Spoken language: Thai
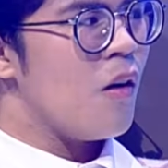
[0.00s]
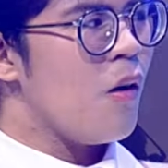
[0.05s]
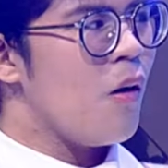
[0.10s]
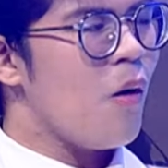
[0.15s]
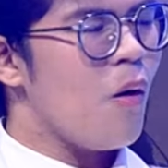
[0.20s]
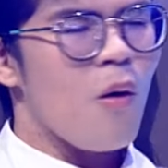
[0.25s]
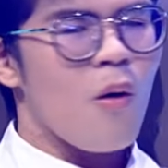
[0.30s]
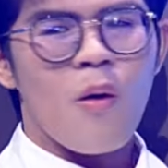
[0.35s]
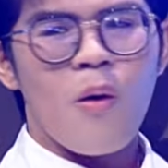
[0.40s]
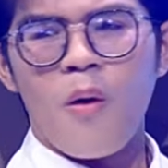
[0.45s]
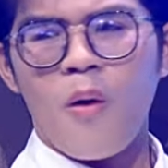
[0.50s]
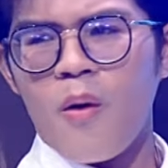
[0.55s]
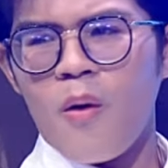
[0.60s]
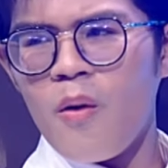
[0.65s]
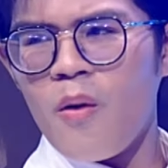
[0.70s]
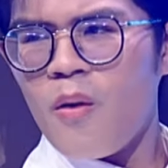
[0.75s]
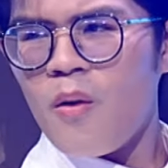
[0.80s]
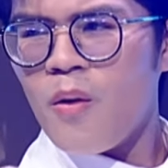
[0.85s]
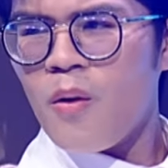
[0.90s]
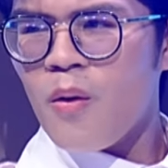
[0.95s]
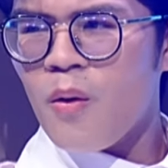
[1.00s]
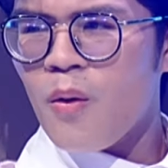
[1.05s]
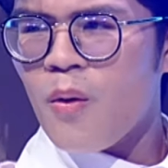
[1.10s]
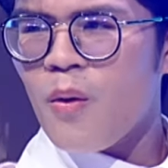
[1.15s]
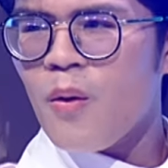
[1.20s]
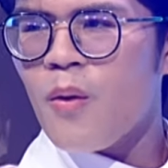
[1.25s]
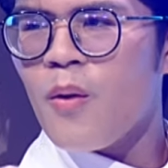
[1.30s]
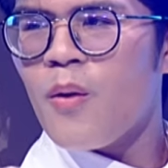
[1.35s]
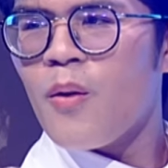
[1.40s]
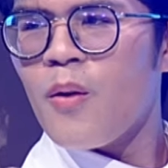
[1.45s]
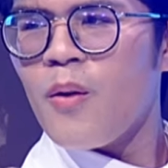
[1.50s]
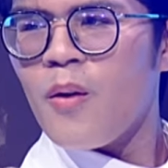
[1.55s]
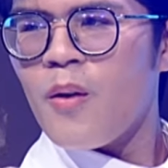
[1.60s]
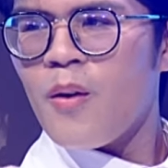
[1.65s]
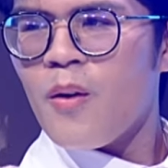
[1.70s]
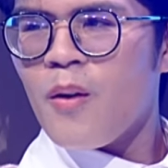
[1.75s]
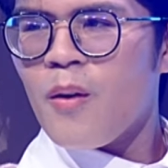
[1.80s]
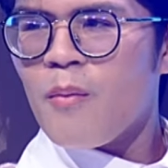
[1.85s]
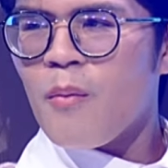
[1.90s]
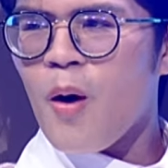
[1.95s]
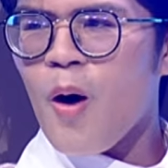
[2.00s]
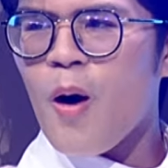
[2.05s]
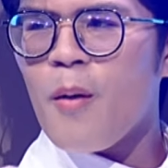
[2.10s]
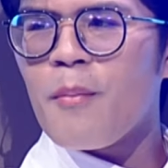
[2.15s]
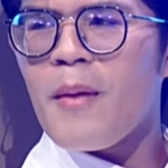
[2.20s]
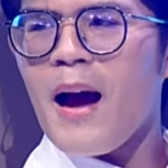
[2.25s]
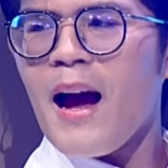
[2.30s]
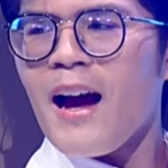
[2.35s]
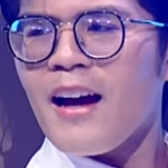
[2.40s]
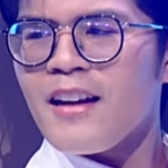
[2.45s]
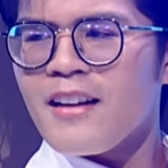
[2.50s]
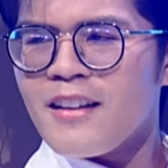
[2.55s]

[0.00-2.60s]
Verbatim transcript: งน้องเป็นนางรอ